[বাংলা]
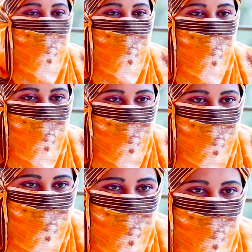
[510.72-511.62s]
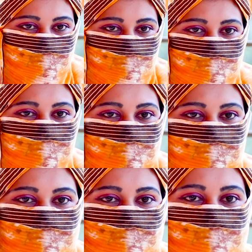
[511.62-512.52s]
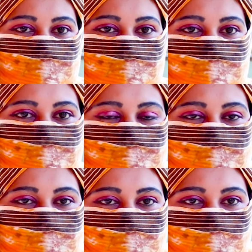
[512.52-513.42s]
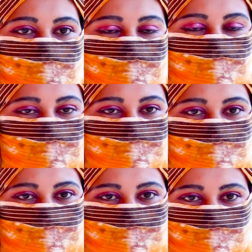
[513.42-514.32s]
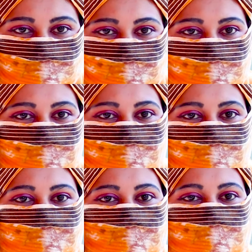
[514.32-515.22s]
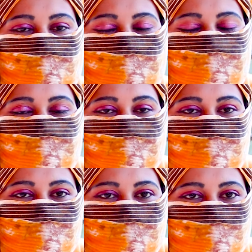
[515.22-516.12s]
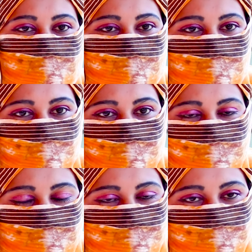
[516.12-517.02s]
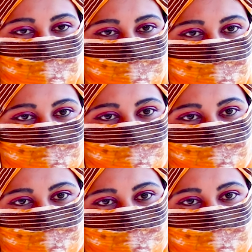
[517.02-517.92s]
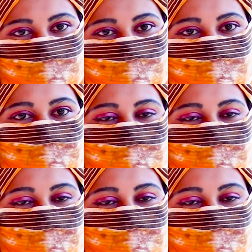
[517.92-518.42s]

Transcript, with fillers: কমেন্ট শেয়ার করবেন সাবস্ক্রাইব করবেন আর কেউ বাজে কমেন্ট করবেন না তো মানুষের জীবনে কষ্ট থাকলেই